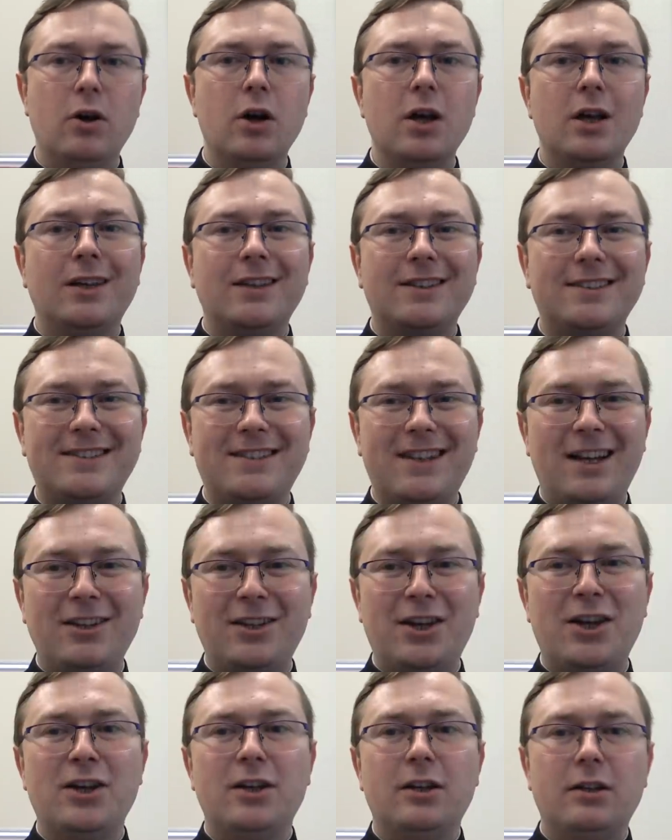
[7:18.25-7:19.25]
o
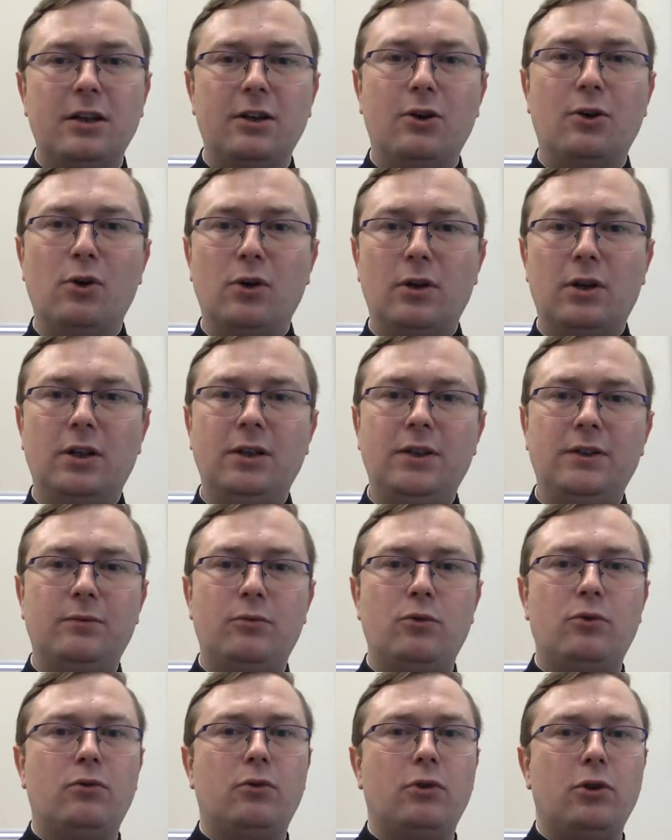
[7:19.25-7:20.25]
stanie tego
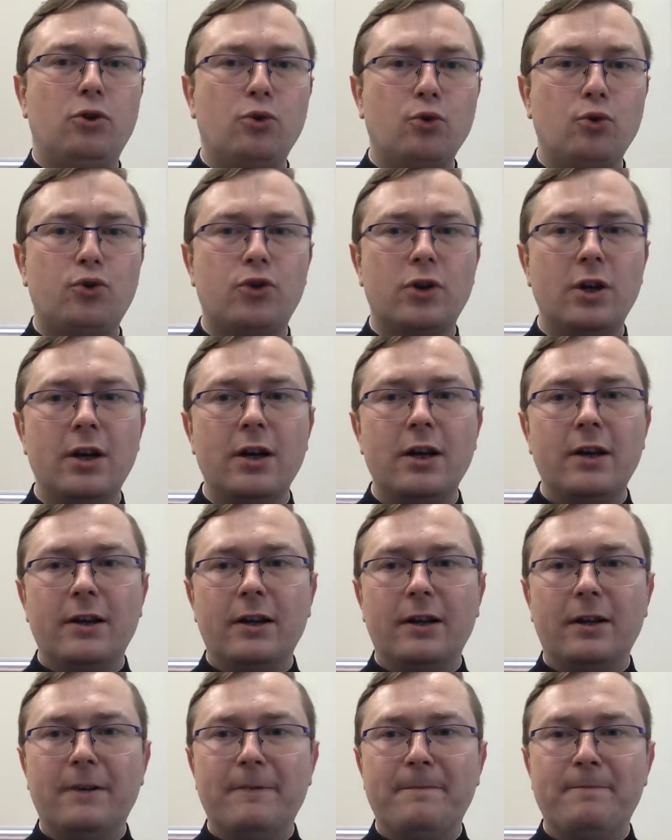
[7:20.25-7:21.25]
organizmu, który już
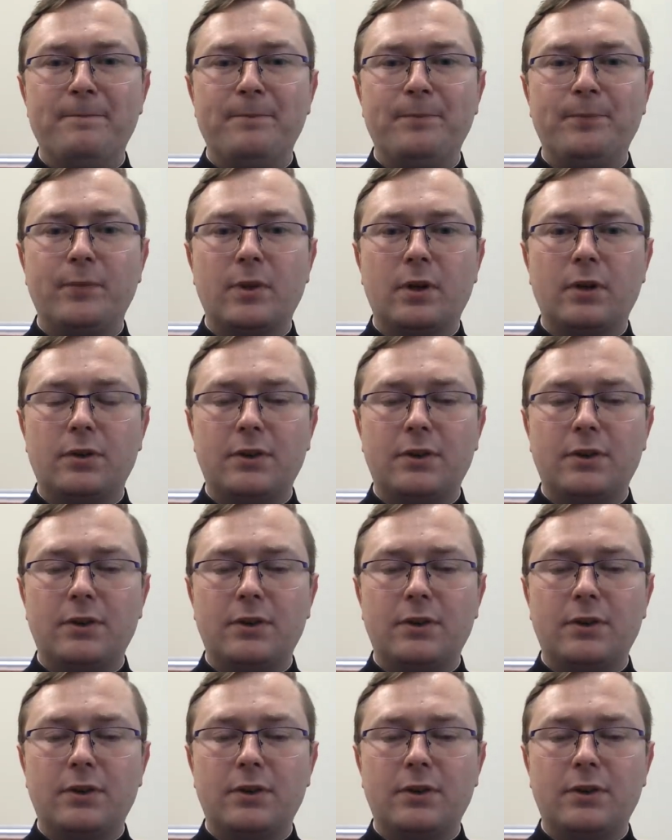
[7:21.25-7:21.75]
um,